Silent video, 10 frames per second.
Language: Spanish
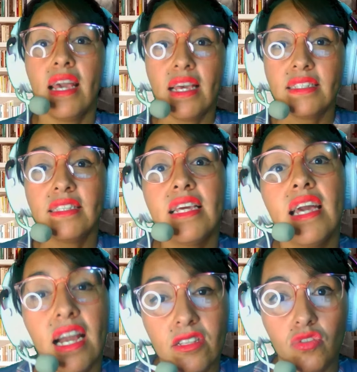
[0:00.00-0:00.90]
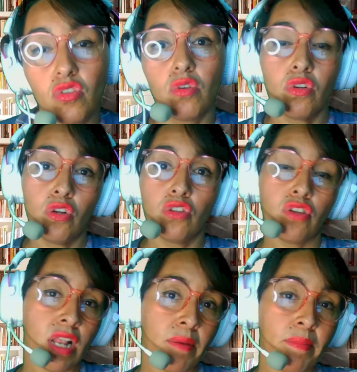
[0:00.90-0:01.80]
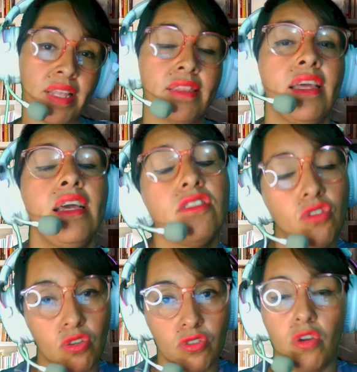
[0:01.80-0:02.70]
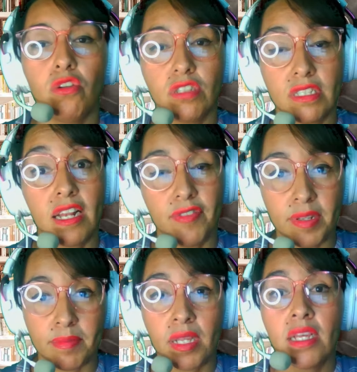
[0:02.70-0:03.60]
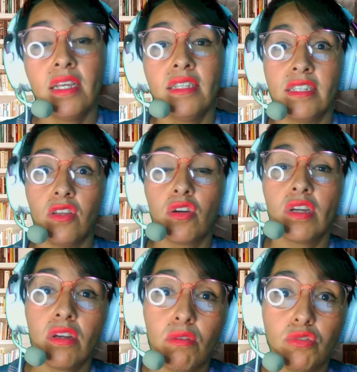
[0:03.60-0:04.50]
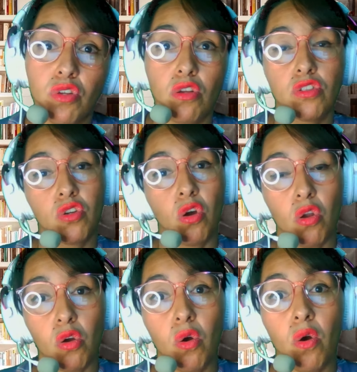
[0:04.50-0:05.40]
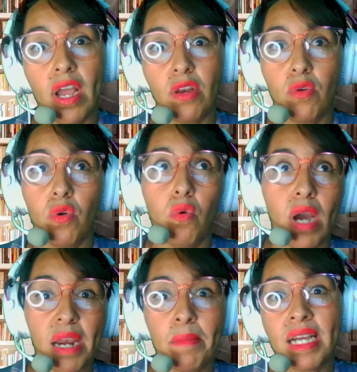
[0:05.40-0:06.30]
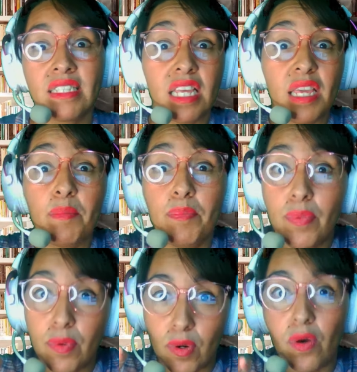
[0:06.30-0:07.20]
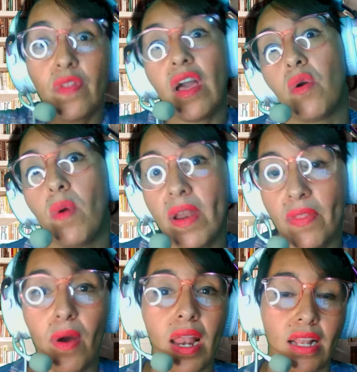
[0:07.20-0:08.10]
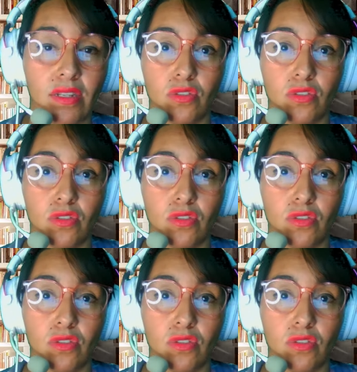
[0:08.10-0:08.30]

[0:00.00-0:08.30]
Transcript: Este acto no solamente escondió a los terafín, sino que incluso los colocó en un lugar más impuro de acuerdo a las